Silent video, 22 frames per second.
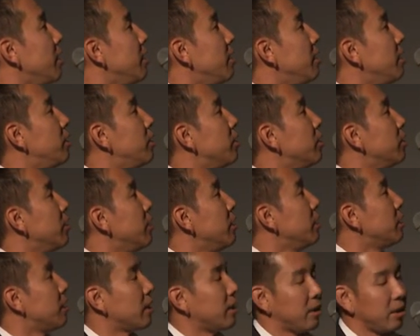日中
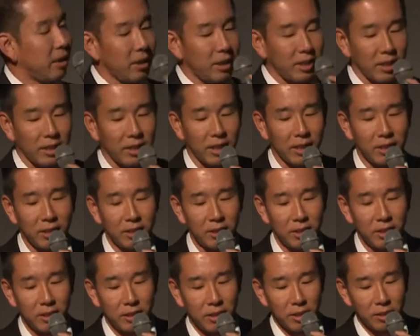に撮影した写
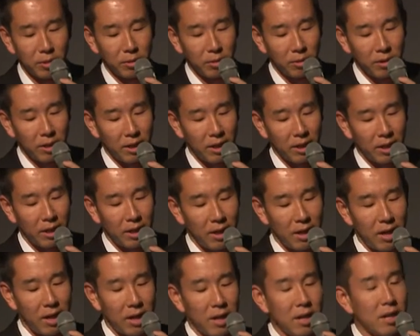真ですねその中か
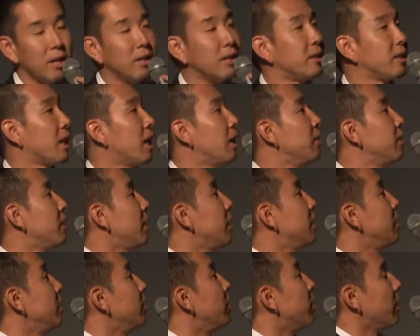ら使う
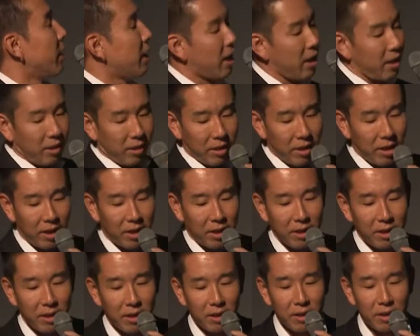写真を選んでん
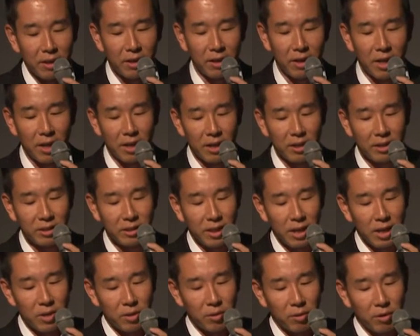で話す
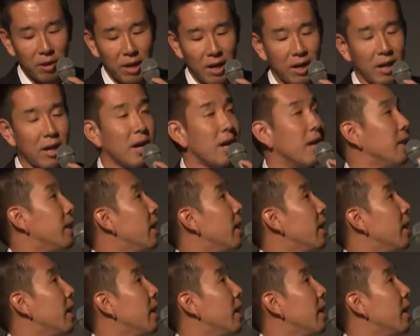内容を考え